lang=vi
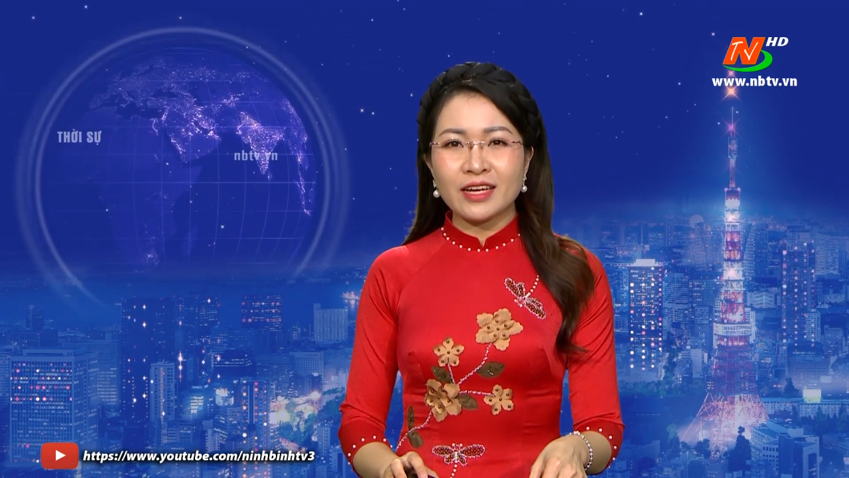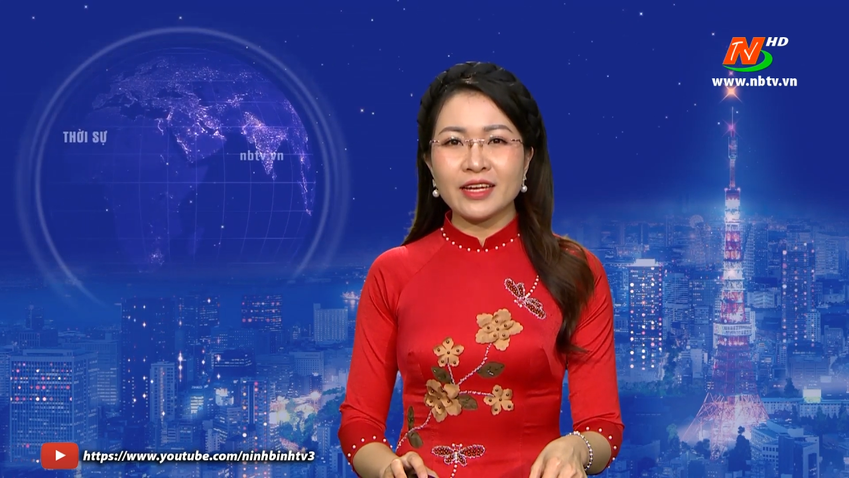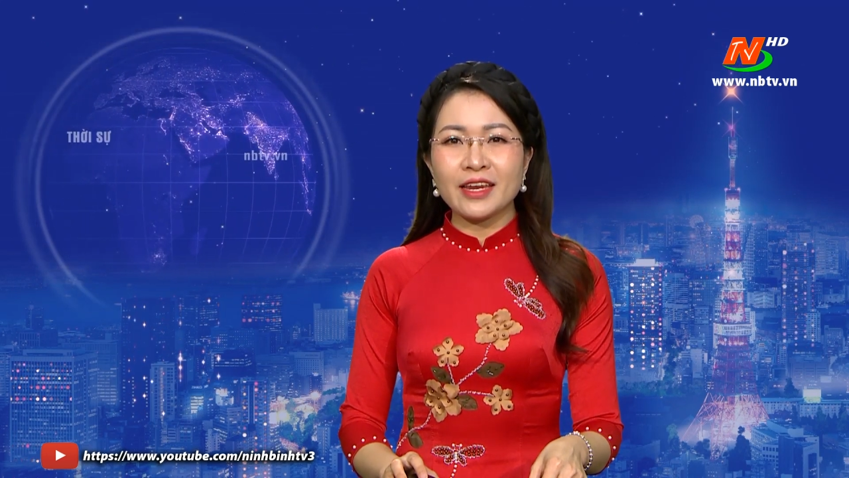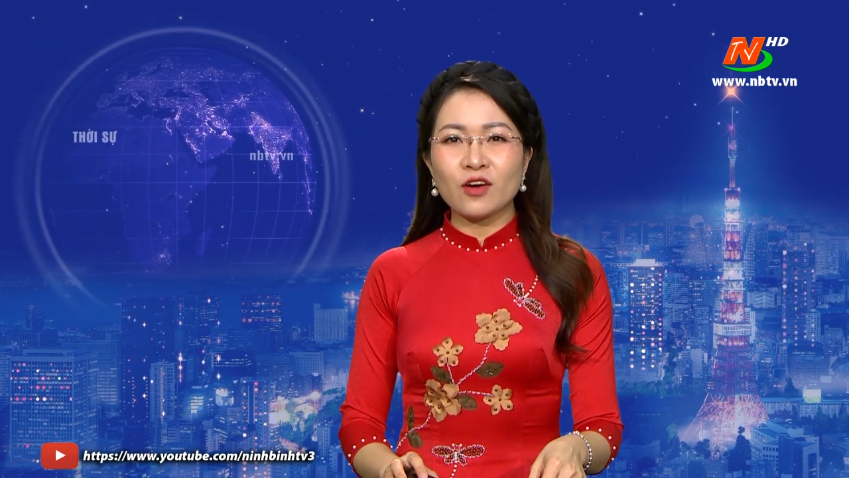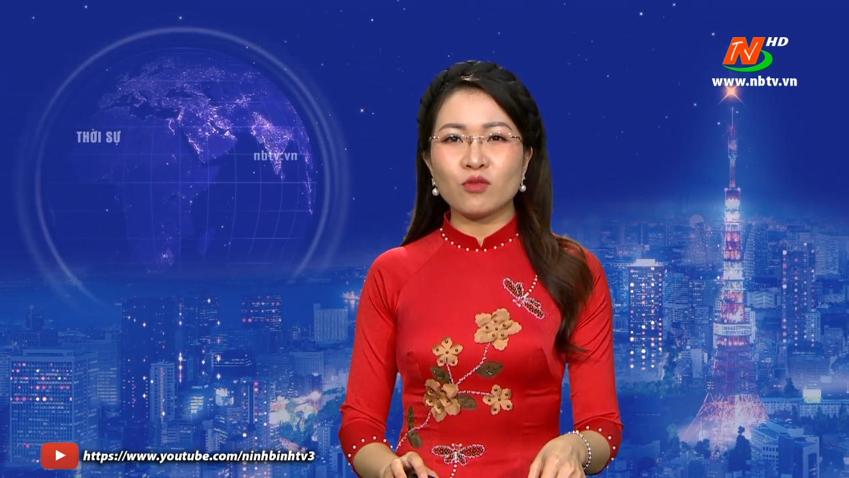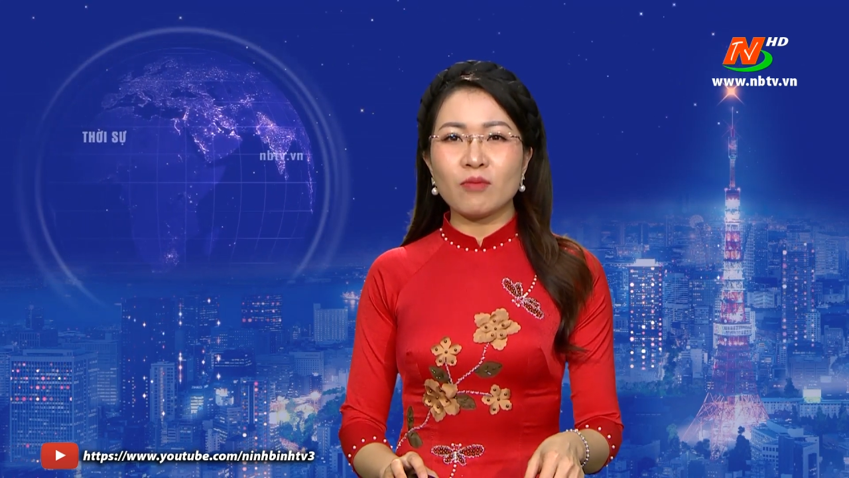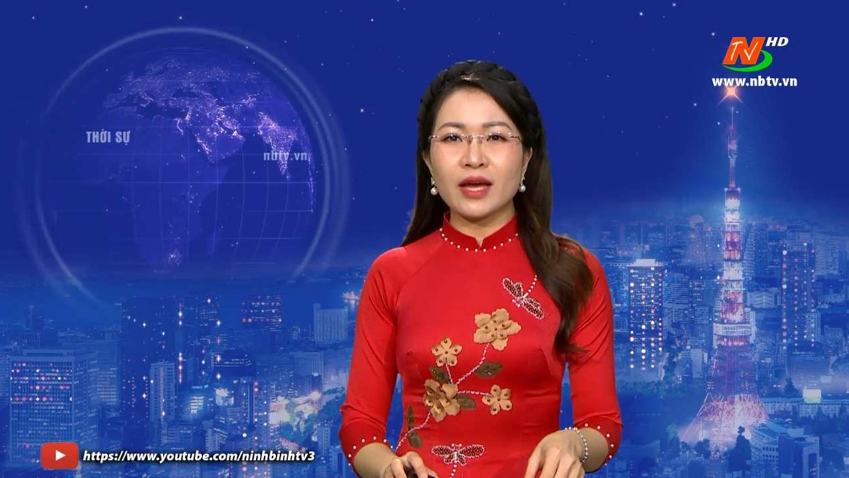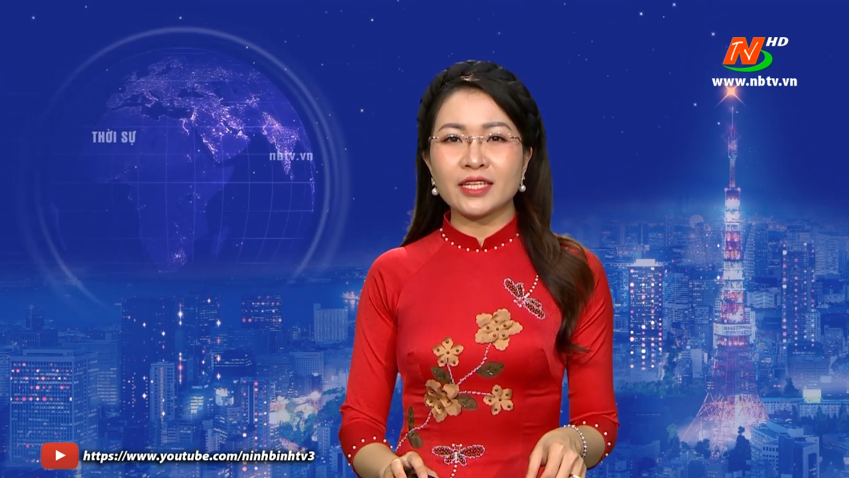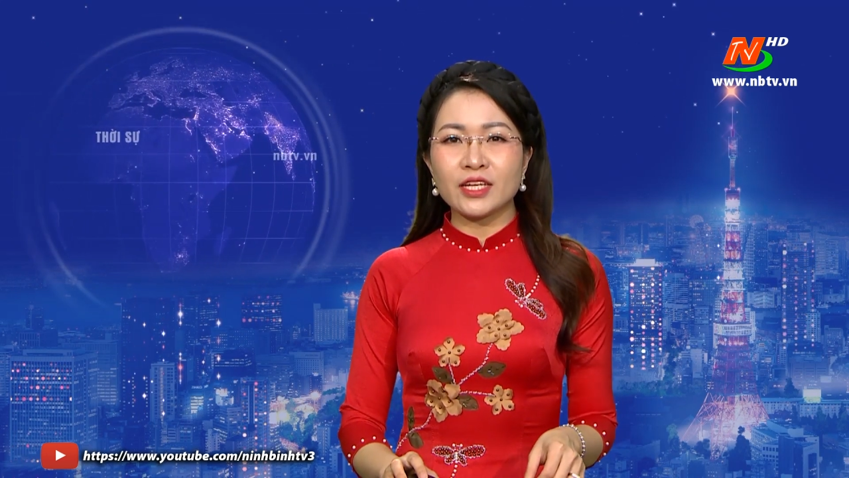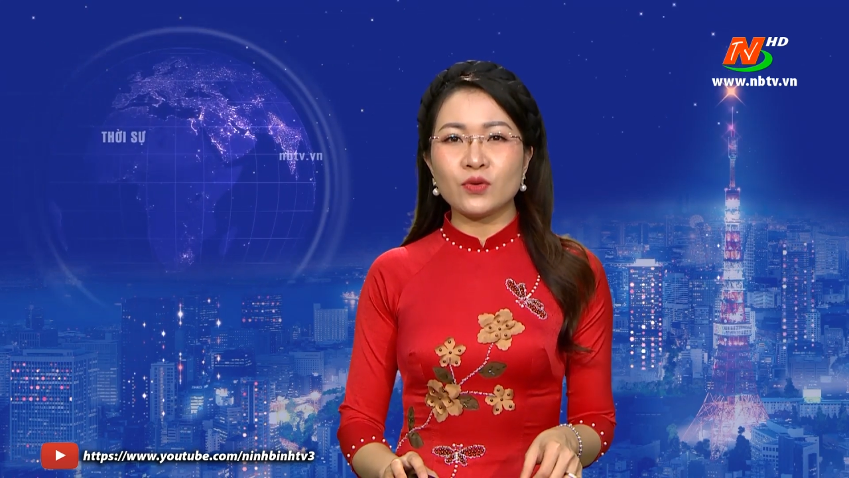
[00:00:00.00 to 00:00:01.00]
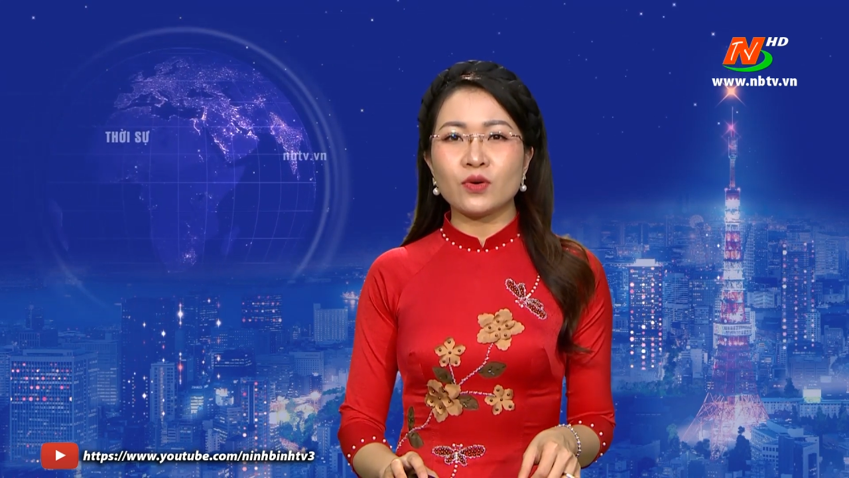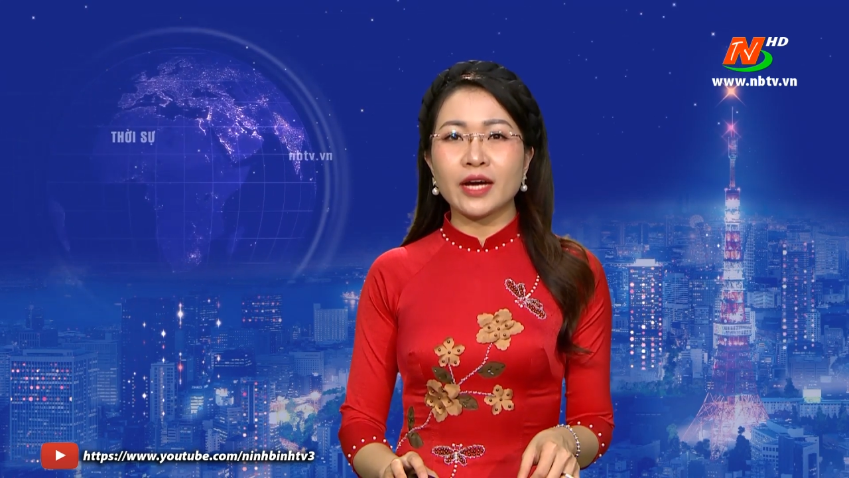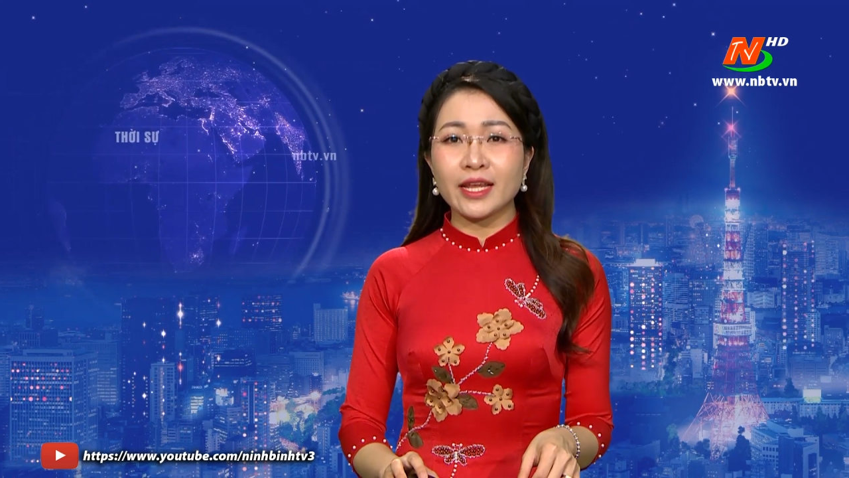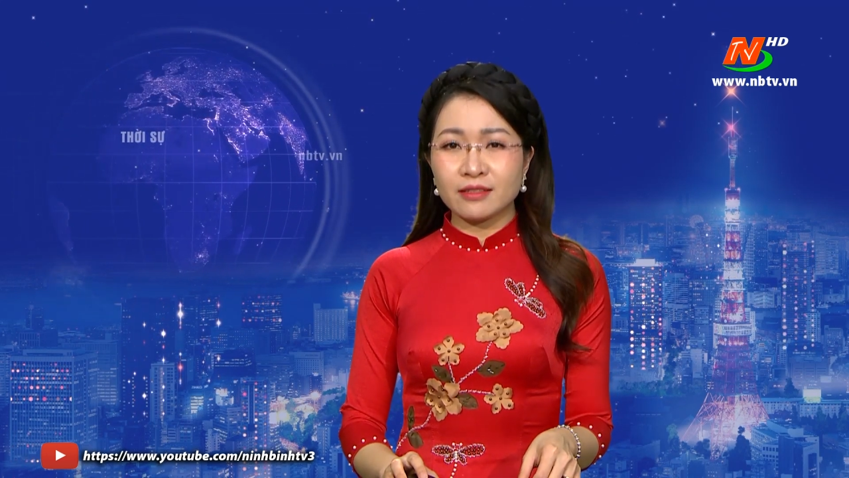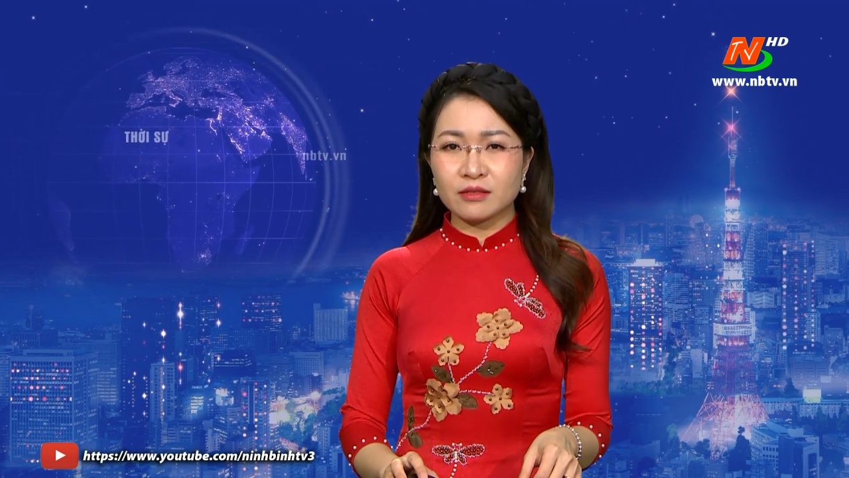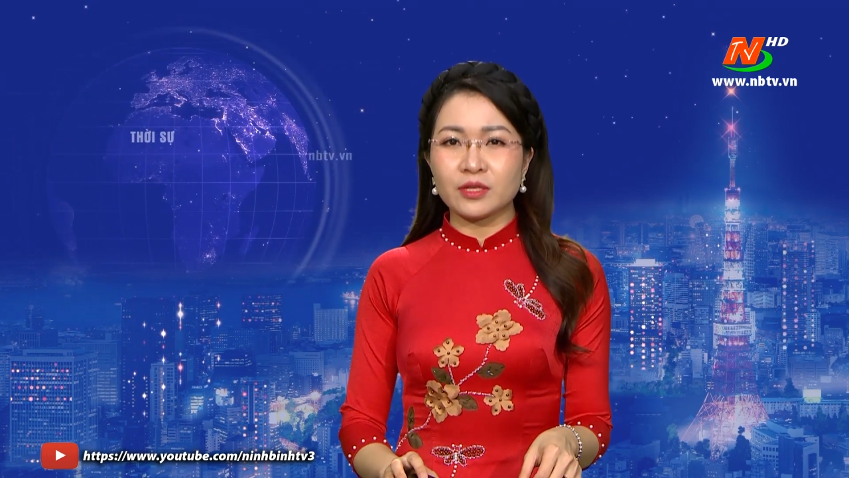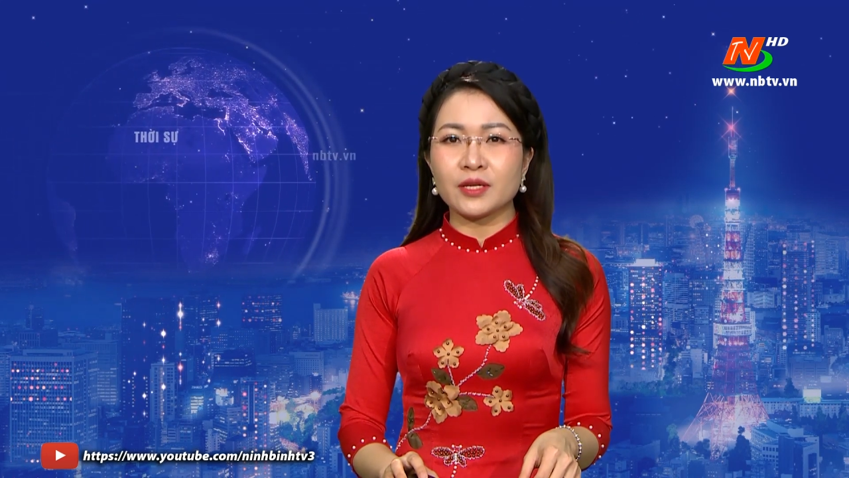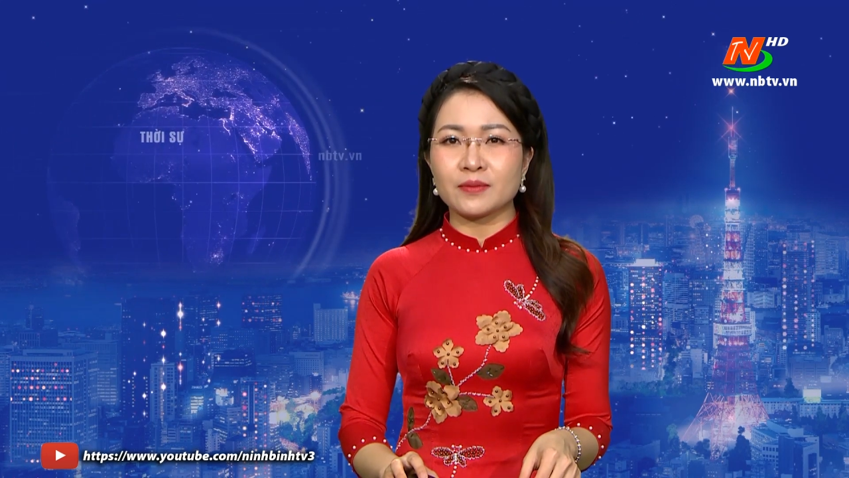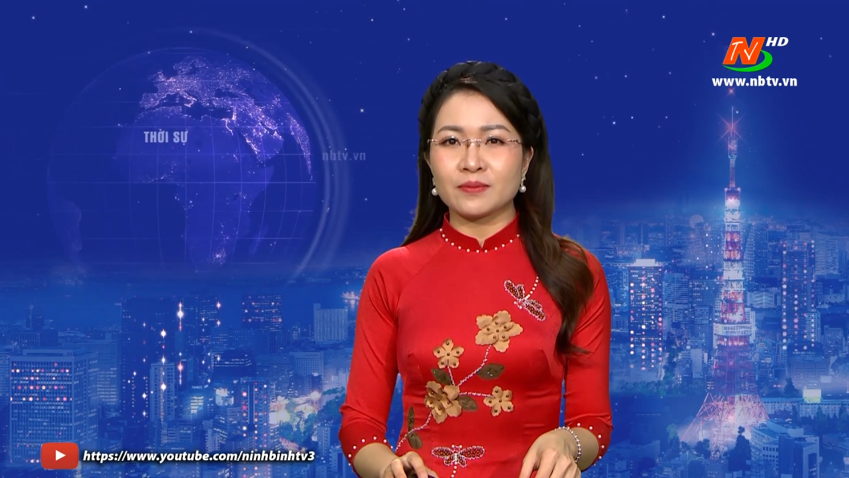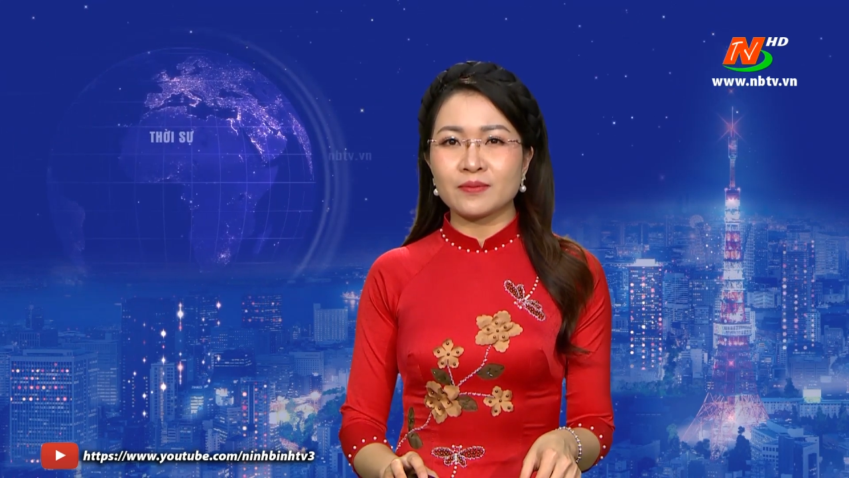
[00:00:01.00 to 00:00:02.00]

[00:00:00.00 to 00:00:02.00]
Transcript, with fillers: lãnh đạo Ban thi đua khen thưởng tỉnh.